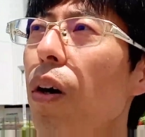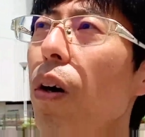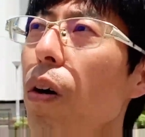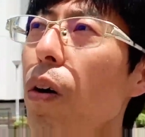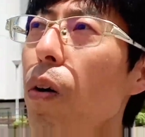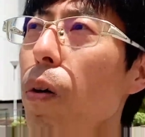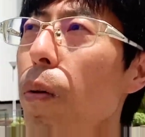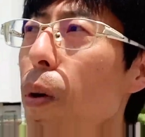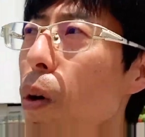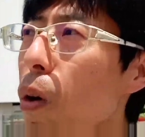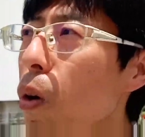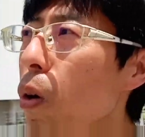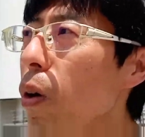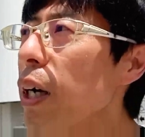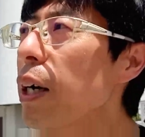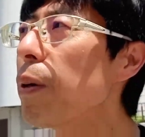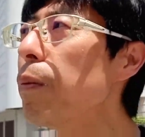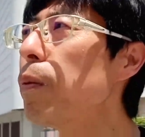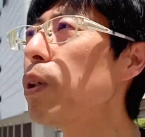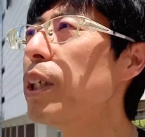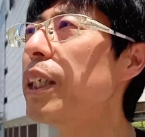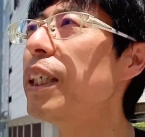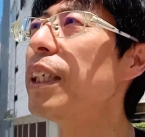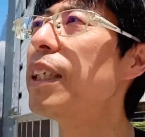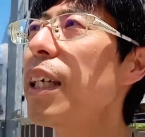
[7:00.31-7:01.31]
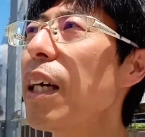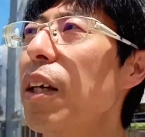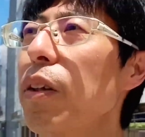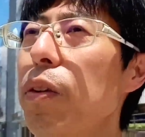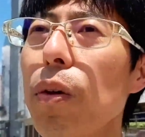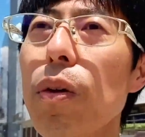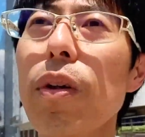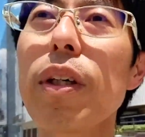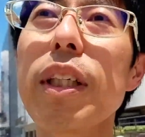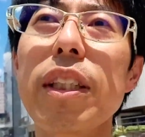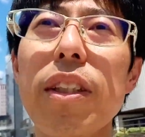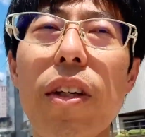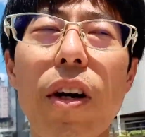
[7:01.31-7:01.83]
もうこれはもう実際のと
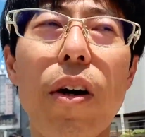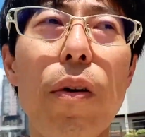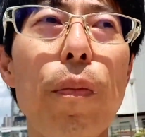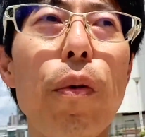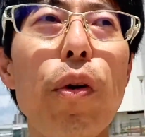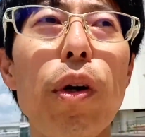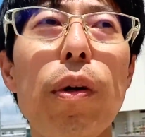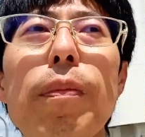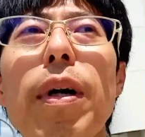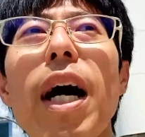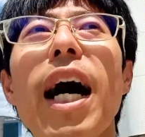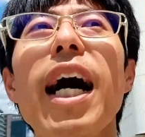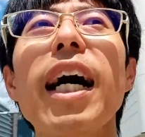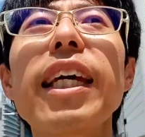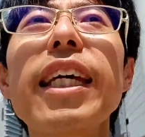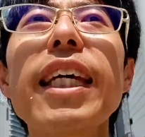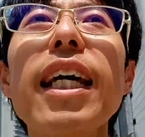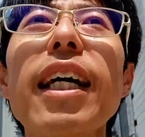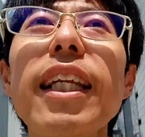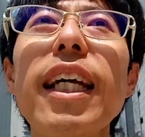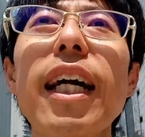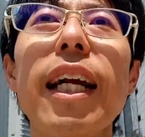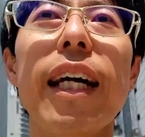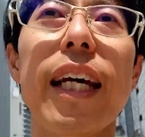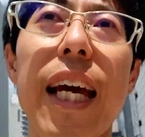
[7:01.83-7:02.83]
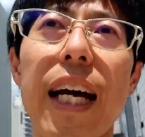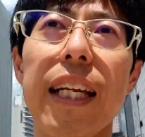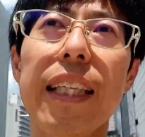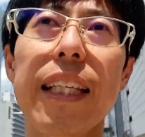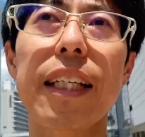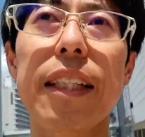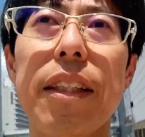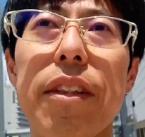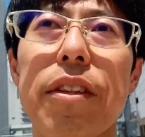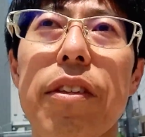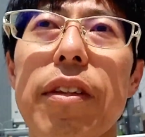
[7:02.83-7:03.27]
こですよもう今空き家だらけ新し